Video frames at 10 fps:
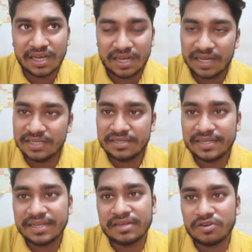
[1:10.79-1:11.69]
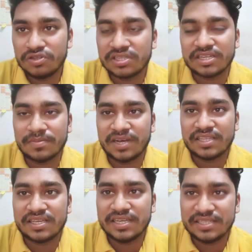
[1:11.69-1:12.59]
हाँ इंटर या ग्रेजुएशन के बाद
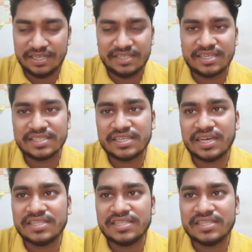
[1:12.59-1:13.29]
आइए इसे इंटर से आ